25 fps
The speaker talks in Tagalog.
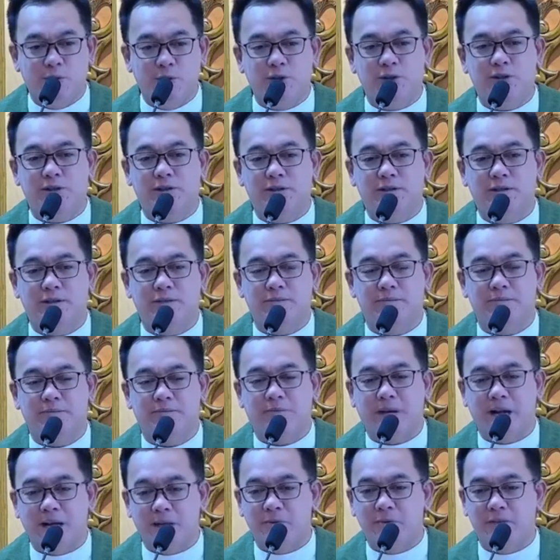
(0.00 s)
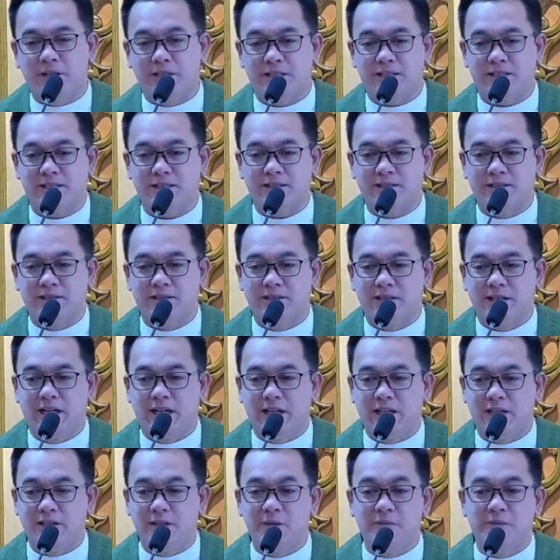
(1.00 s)
dugot, pawis,
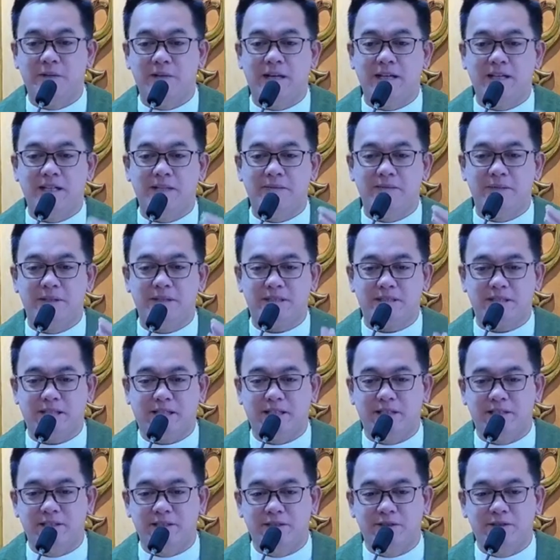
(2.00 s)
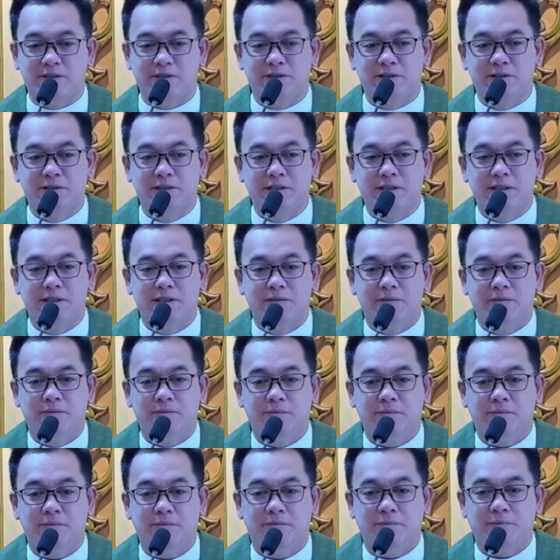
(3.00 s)
no? Ang lumalabas sa inyo
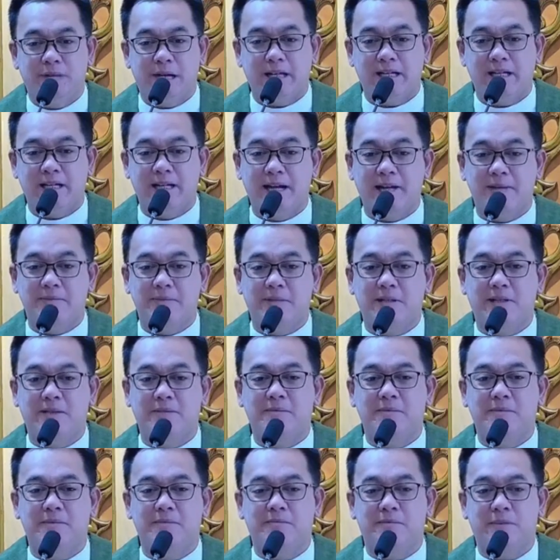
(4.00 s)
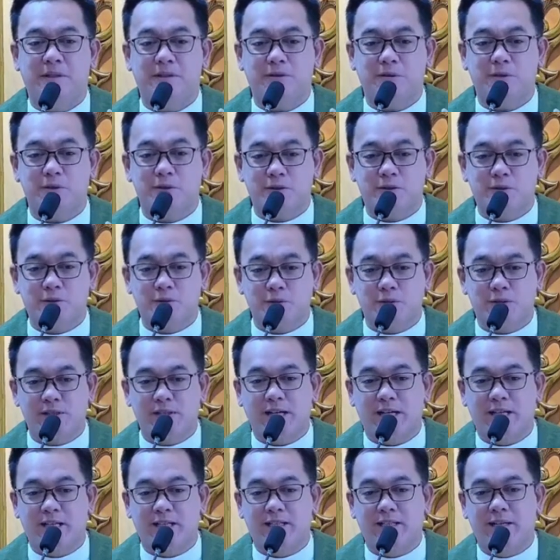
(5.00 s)
para lamang
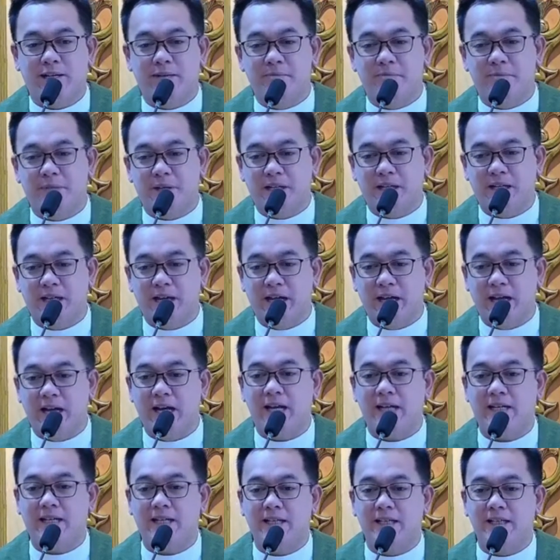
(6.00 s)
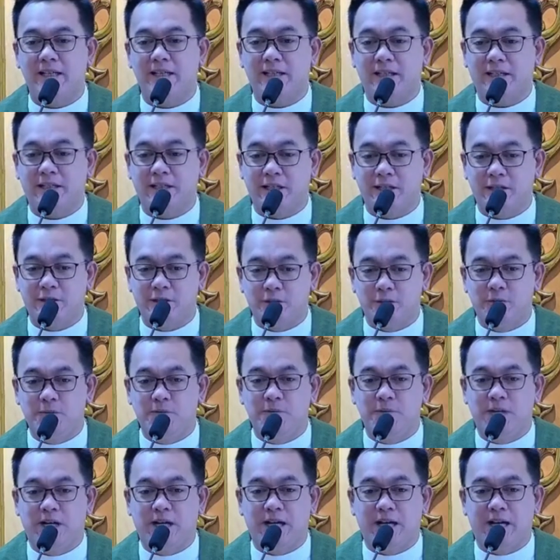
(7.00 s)
matustusan ang pag-aaral ng
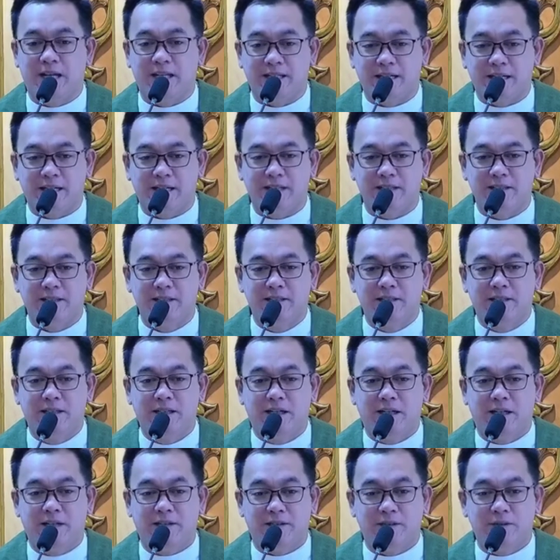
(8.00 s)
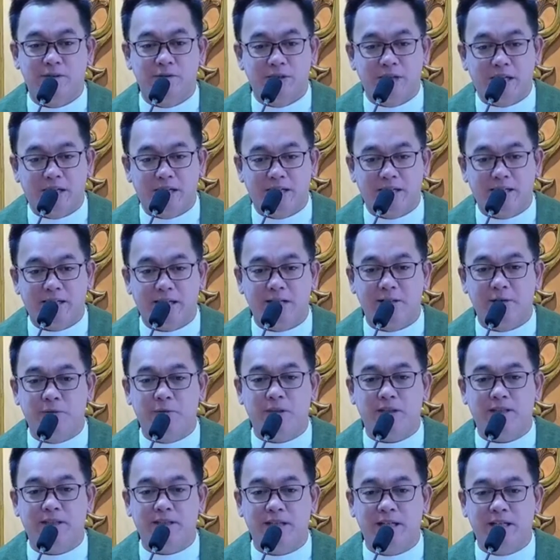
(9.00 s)
inyong mga anak. At nung
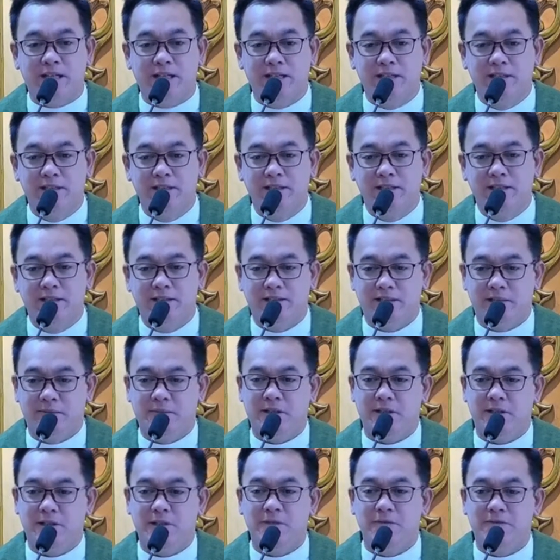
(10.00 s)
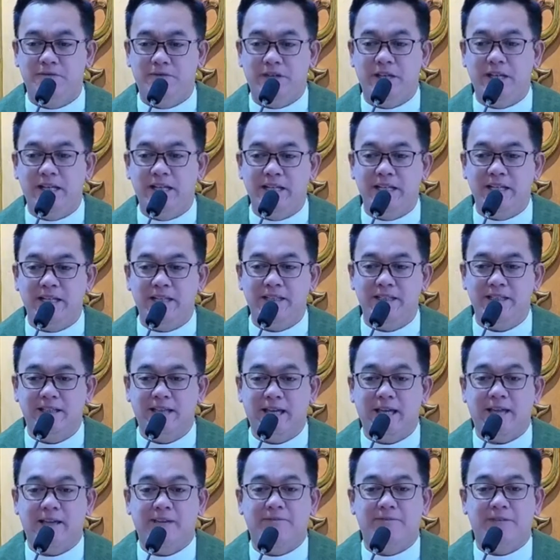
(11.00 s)
nakagraduate na, 'di ba, yung
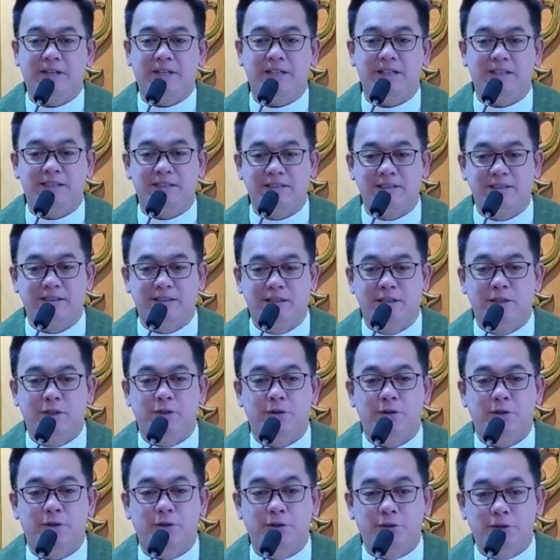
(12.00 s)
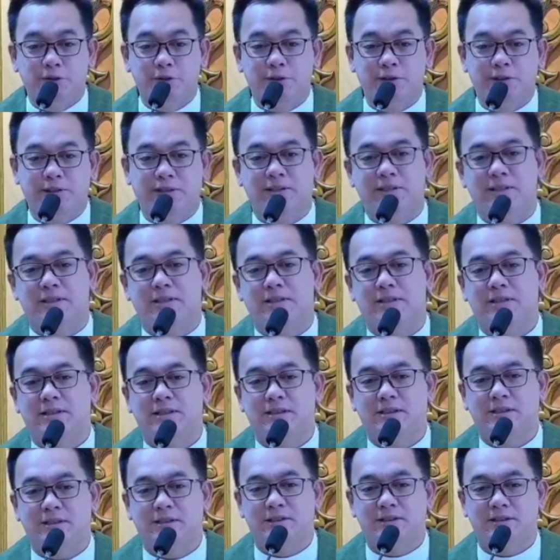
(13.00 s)
feeling heaven, yun
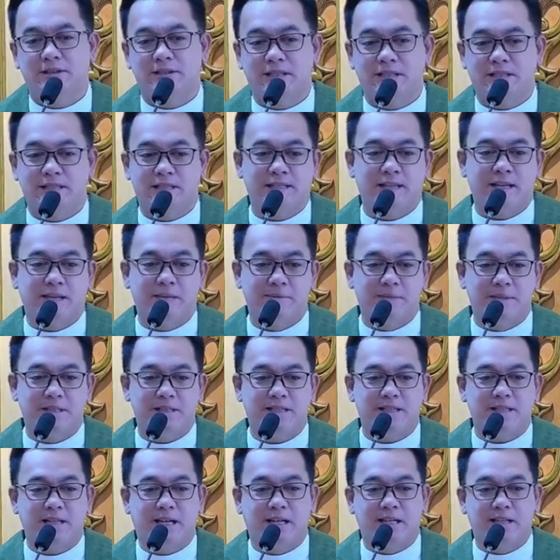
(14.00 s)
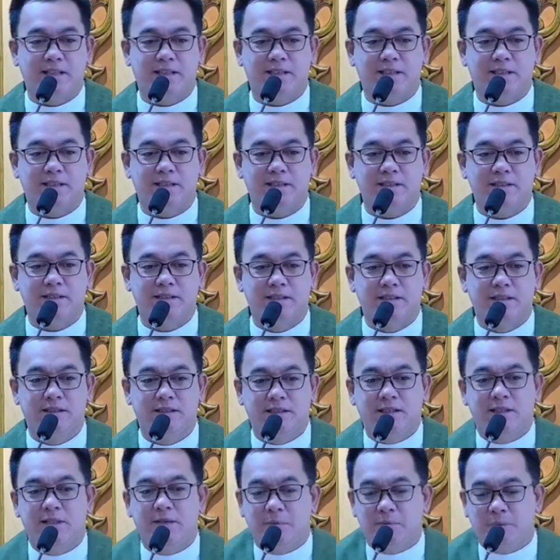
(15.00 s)
yung sinasabi sa atin.
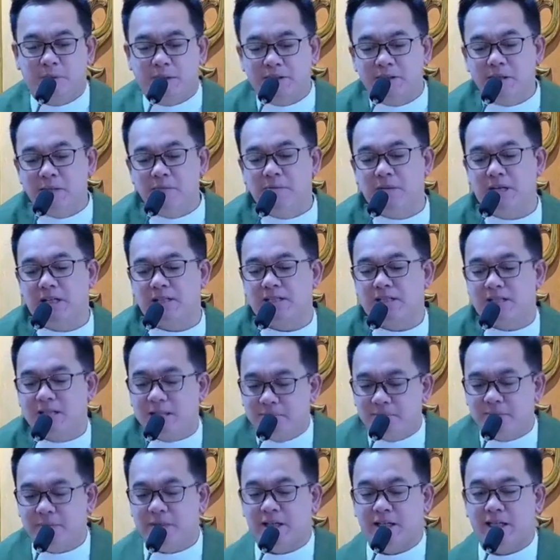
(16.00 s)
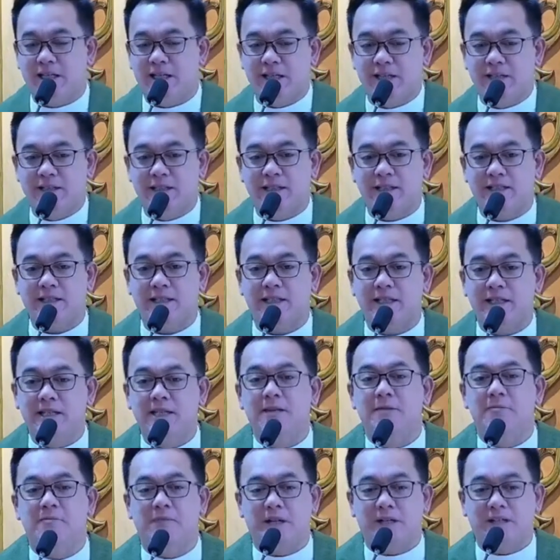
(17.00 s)
Hindi naman pwedeng mag-jump agad na,
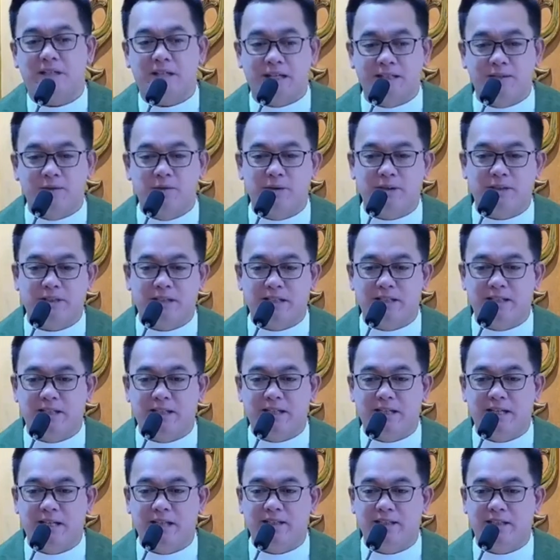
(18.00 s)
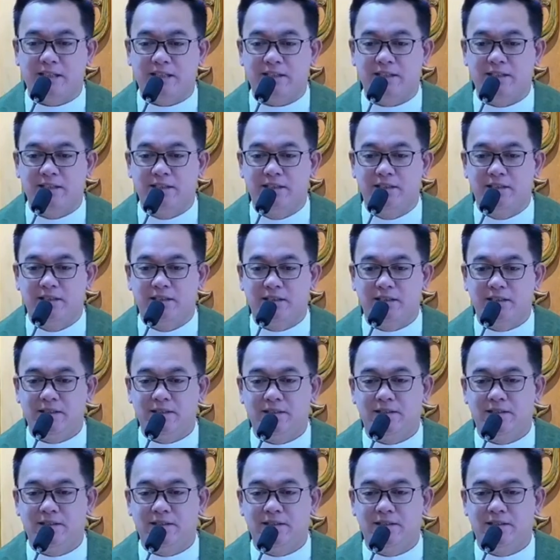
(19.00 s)
sige, pag-graduate na natin